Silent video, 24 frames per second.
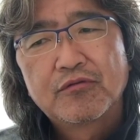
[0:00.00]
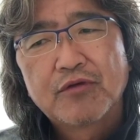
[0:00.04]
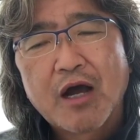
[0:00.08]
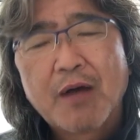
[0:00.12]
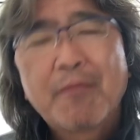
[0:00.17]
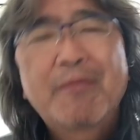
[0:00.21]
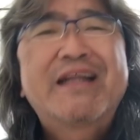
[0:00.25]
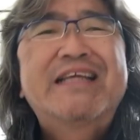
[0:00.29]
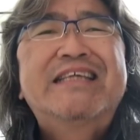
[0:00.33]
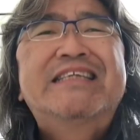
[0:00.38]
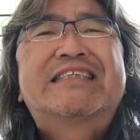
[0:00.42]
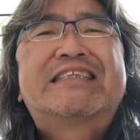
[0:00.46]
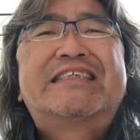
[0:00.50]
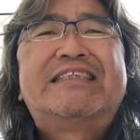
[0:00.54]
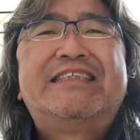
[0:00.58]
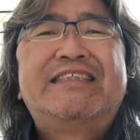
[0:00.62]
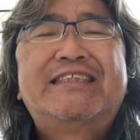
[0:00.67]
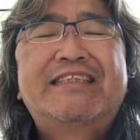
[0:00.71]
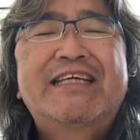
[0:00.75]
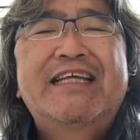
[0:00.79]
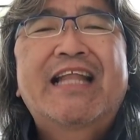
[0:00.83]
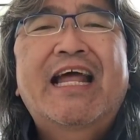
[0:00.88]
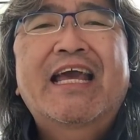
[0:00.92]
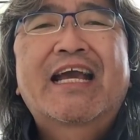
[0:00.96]
あんまり意識
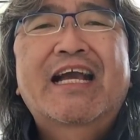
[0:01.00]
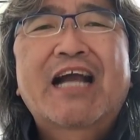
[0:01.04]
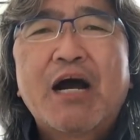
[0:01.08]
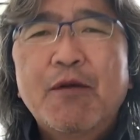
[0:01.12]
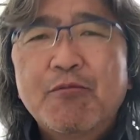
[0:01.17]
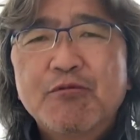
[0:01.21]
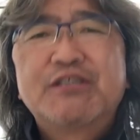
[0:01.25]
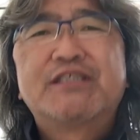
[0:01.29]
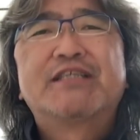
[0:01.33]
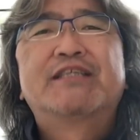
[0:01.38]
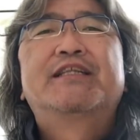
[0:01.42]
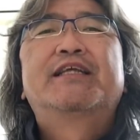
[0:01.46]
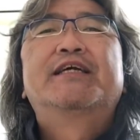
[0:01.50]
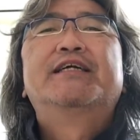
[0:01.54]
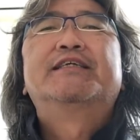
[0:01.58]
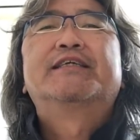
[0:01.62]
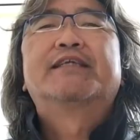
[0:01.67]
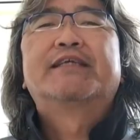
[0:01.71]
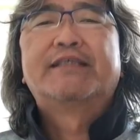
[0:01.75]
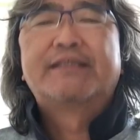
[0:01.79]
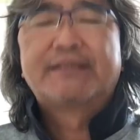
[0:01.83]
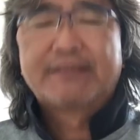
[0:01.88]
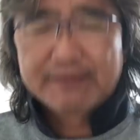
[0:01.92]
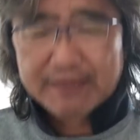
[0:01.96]
していないかもしれない
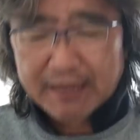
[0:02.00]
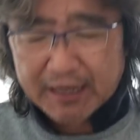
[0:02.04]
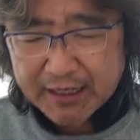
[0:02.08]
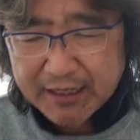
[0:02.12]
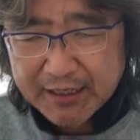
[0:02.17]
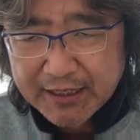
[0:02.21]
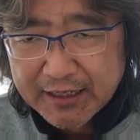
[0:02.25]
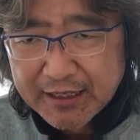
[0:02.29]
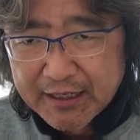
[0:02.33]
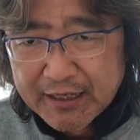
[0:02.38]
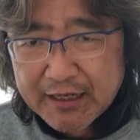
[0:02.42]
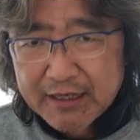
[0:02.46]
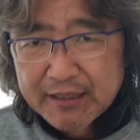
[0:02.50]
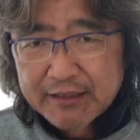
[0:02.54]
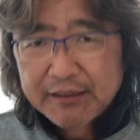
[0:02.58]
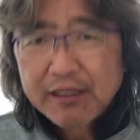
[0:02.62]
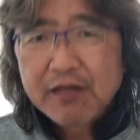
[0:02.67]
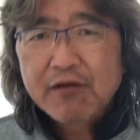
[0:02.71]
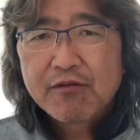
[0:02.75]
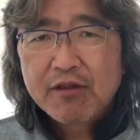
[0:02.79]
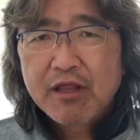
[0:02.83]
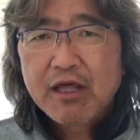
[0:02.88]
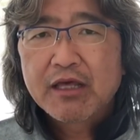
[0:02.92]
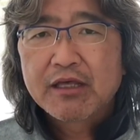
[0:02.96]
じゃないですか
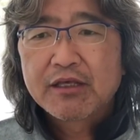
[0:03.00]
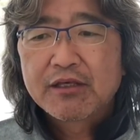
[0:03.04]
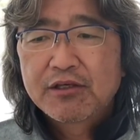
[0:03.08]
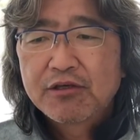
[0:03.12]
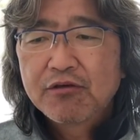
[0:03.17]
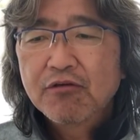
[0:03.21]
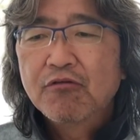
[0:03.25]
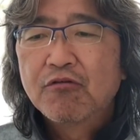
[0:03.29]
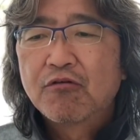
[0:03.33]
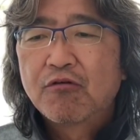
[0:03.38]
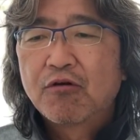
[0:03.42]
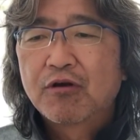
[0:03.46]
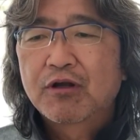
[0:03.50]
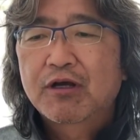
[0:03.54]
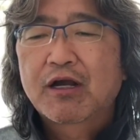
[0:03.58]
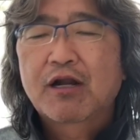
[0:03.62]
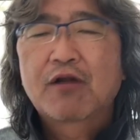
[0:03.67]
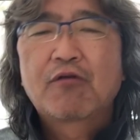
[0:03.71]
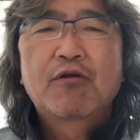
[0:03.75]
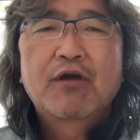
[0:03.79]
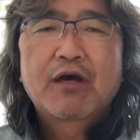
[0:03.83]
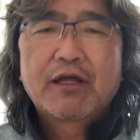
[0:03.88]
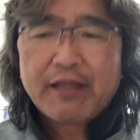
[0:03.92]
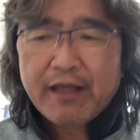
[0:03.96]
なので今日これか
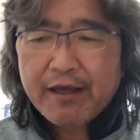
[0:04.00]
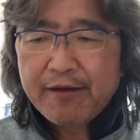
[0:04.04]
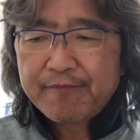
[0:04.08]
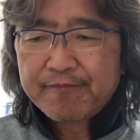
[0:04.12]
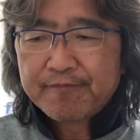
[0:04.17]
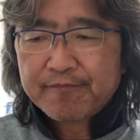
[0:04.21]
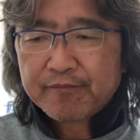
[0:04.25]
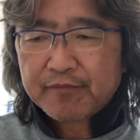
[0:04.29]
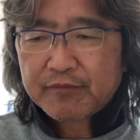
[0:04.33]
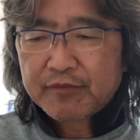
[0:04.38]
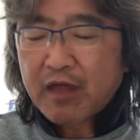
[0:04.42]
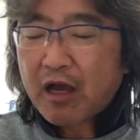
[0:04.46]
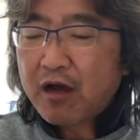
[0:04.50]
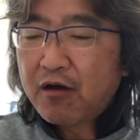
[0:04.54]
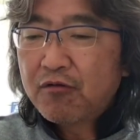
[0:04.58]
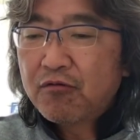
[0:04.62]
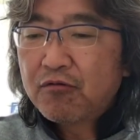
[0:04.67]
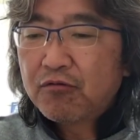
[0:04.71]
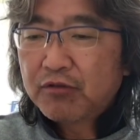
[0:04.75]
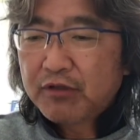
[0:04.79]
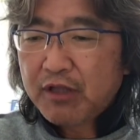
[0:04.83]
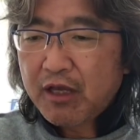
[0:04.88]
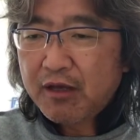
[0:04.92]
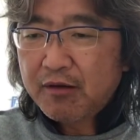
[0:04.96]
ら俺がね単
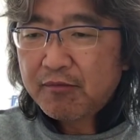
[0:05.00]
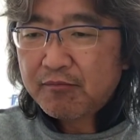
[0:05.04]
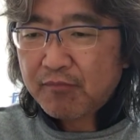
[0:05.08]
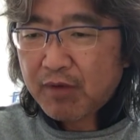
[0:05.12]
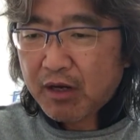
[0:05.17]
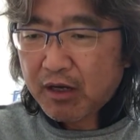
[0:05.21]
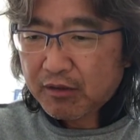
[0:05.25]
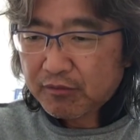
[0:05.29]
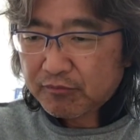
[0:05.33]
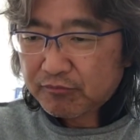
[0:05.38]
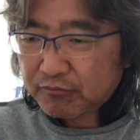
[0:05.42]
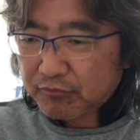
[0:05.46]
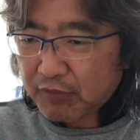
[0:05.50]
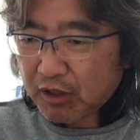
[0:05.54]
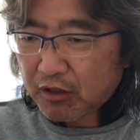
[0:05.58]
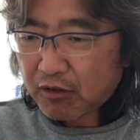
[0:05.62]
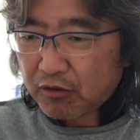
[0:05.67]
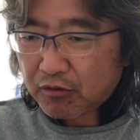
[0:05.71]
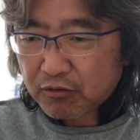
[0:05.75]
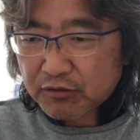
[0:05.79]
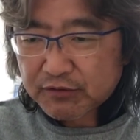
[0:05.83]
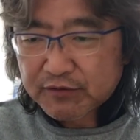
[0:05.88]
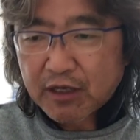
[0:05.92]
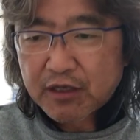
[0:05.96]
語をねまあなんか
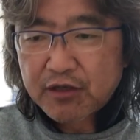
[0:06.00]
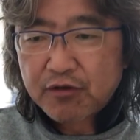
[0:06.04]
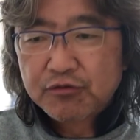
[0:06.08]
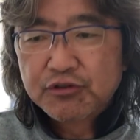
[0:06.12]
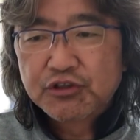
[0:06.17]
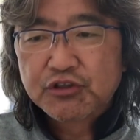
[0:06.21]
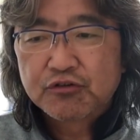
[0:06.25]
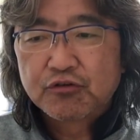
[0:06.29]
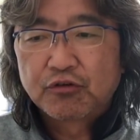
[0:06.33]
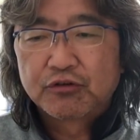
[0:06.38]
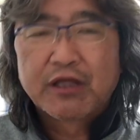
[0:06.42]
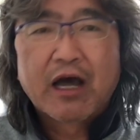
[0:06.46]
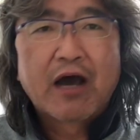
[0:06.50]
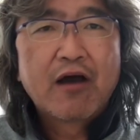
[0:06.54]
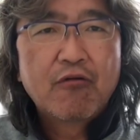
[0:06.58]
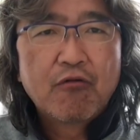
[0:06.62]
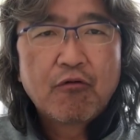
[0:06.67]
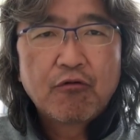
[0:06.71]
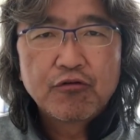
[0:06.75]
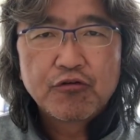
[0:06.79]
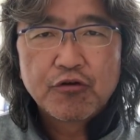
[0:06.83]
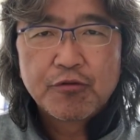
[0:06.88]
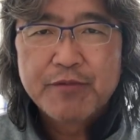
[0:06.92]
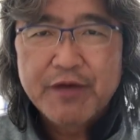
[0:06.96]
3 4 0個
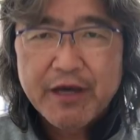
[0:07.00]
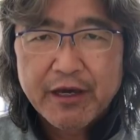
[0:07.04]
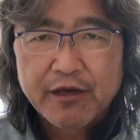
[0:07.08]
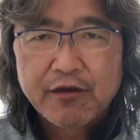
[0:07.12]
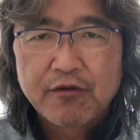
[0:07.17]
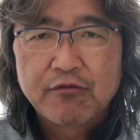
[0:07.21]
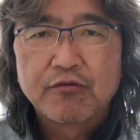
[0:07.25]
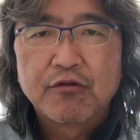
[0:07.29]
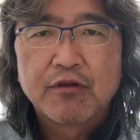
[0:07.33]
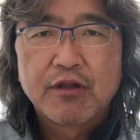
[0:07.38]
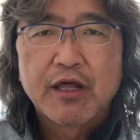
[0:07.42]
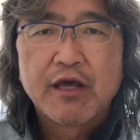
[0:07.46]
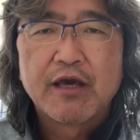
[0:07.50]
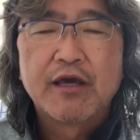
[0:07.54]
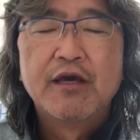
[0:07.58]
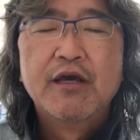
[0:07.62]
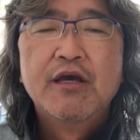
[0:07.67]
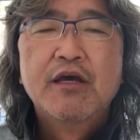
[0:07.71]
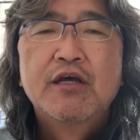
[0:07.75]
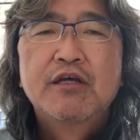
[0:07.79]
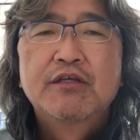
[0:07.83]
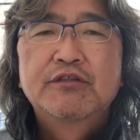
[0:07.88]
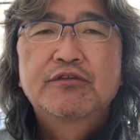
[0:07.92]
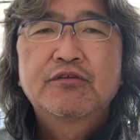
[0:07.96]
単語を読み上げるので
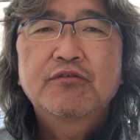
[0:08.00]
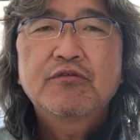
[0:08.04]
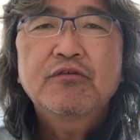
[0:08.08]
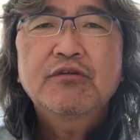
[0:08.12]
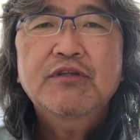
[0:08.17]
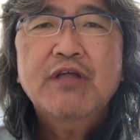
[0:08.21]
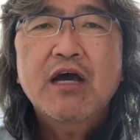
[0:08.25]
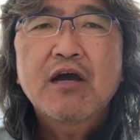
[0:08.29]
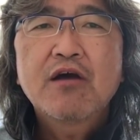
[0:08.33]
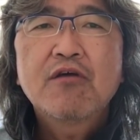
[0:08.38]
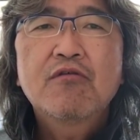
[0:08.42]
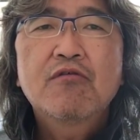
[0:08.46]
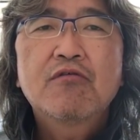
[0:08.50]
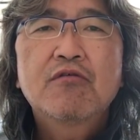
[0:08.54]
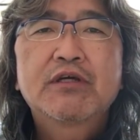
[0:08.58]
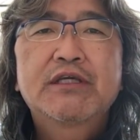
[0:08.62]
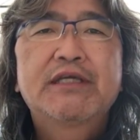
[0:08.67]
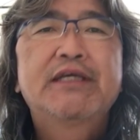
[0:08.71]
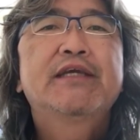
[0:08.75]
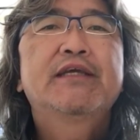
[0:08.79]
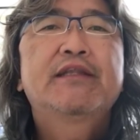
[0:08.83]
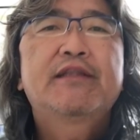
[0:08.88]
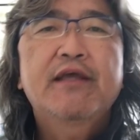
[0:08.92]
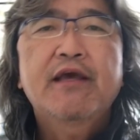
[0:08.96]
その単語を
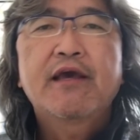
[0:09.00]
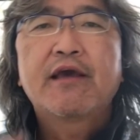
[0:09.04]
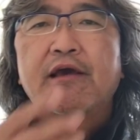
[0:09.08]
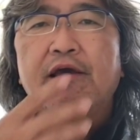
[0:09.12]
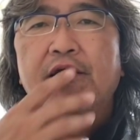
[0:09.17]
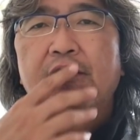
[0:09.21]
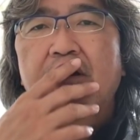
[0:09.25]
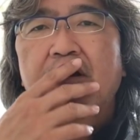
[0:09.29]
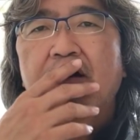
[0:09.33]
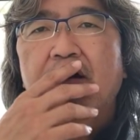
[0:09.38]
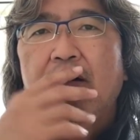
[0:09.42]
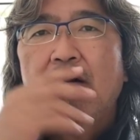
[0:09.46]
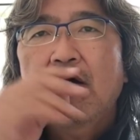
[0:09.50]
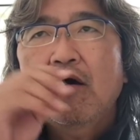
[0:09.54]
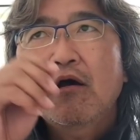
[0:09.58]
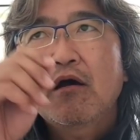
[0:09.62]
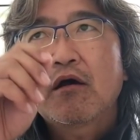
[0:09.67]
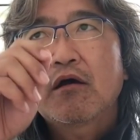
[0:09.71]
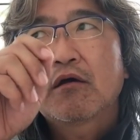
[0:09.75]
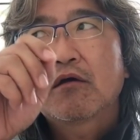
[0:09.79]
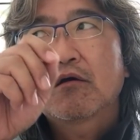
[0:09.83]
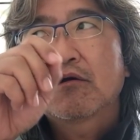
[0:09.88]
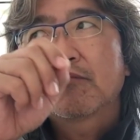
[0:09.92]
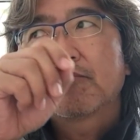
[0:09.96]
聞いて
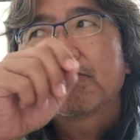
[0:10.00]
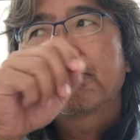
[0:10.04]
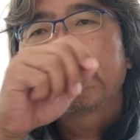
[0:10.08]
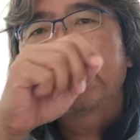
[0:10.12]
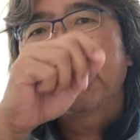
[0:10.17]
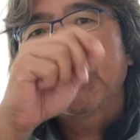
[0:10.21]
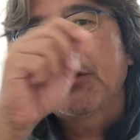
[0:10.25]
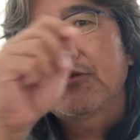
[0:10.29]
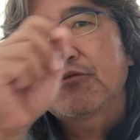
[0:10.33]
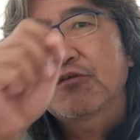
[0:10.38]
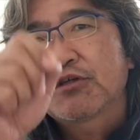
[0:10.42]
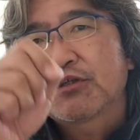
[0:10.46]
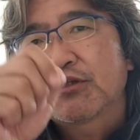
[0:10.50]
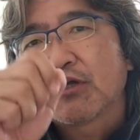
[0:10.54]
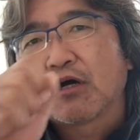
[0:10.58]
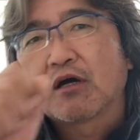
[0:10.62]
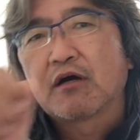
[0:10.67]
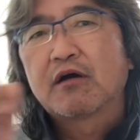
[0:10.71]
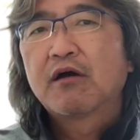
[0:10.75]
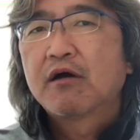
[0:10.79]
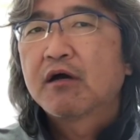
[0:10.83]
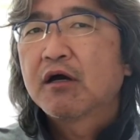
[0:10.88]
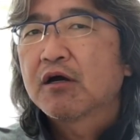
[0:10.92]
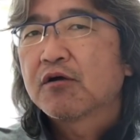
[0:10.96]
あピンとき
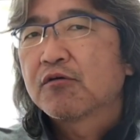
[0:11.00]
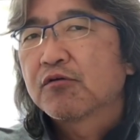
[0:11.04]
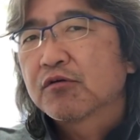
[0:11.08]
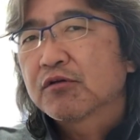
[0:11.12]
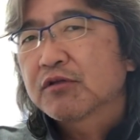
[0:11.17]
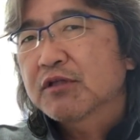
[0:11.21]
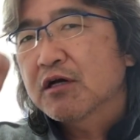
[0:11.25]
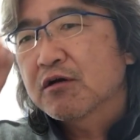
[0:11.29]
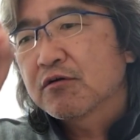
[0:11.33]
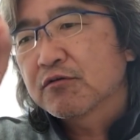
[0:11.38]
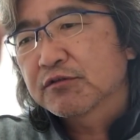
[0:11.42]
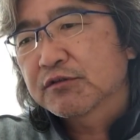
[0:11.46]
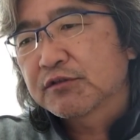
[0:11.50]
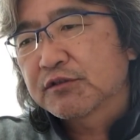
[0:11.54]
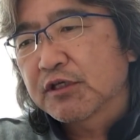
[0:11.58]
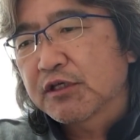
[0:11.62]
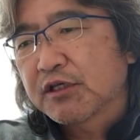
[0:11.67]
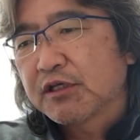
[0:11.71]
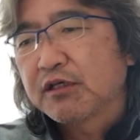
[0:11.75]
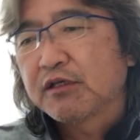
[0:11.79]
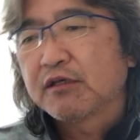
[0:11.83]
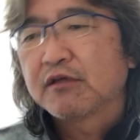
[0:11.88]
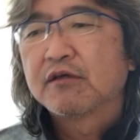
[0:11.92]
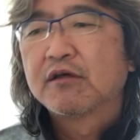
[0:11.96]
たあこの単語素
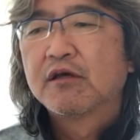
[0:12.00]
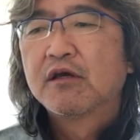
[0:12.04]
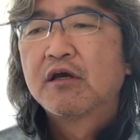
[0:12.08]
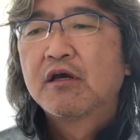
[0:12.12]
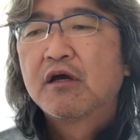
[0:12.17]
敵